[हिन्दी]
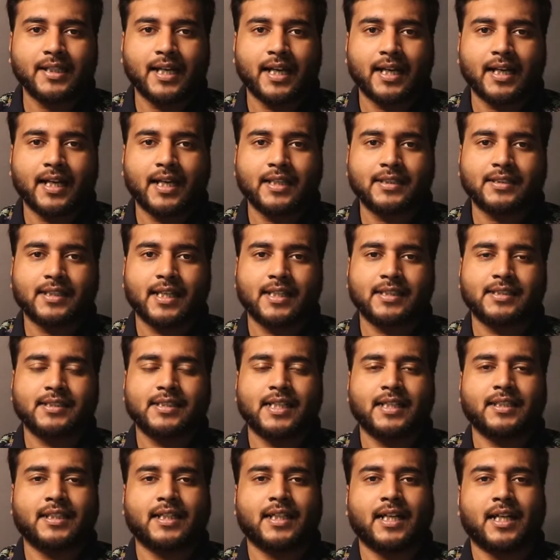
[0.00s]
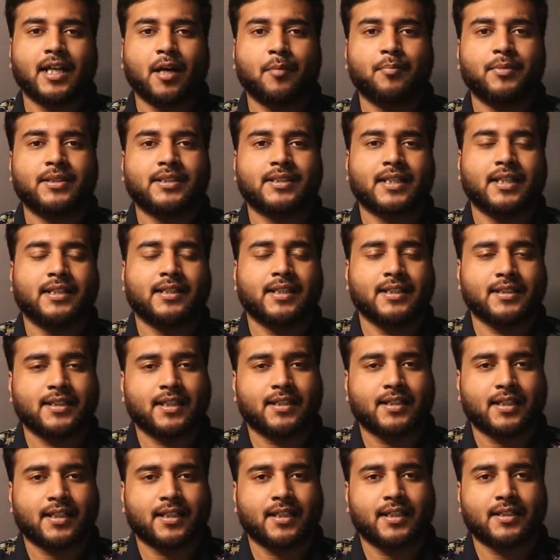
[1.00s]
जाएगा साथ साथ अगर आप इसका
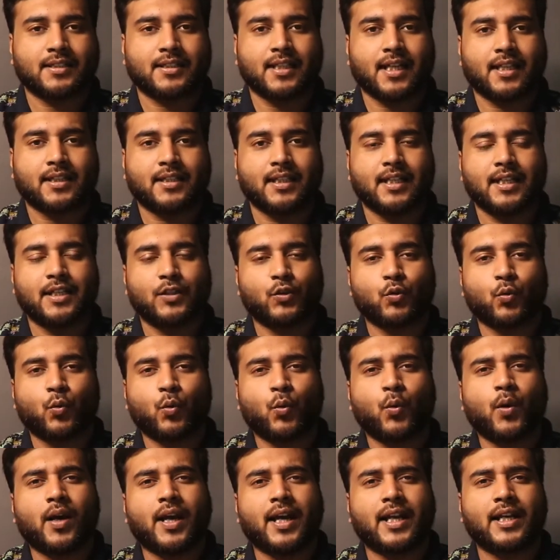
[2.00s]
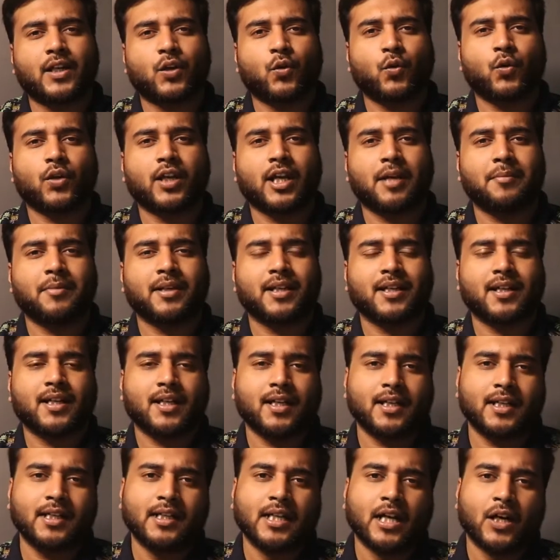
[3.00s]
टीजर देखना चाहते हैं तो एनकोर गेमिंग
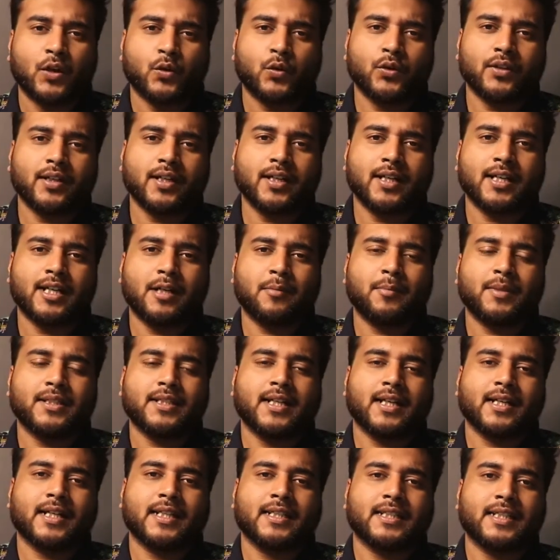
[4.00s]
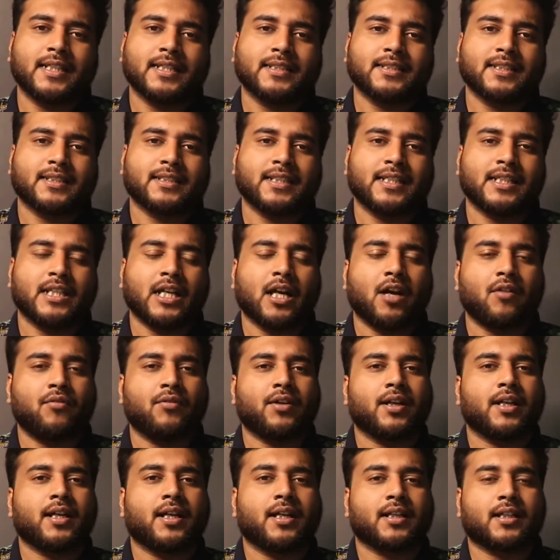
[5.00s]
का ट्विटर हैंडल में जाके देख सकते हैं या
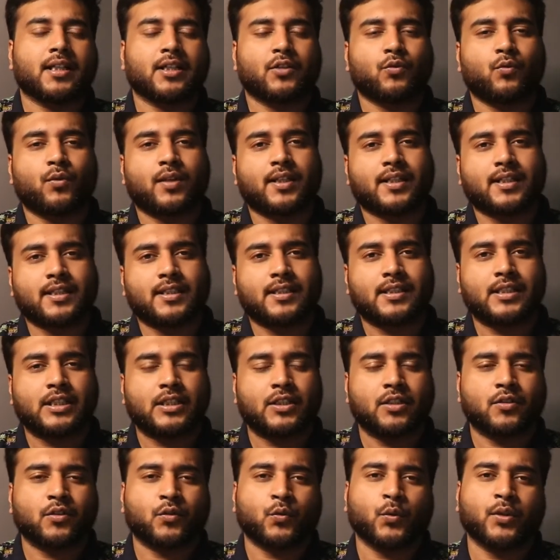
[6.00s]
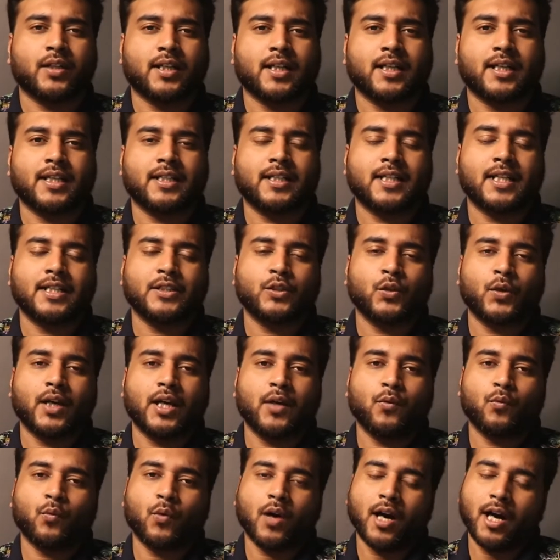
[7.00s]
फिर अक्षय कुमार का ट्विटर हैंडल जो है
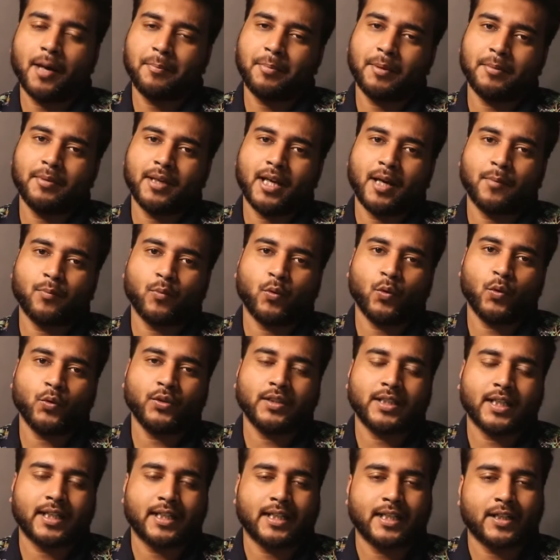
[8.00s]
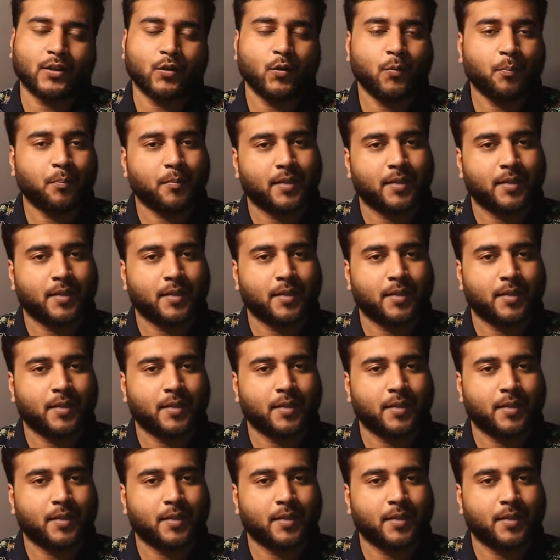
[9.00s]
वहां पर भी आपको देखने को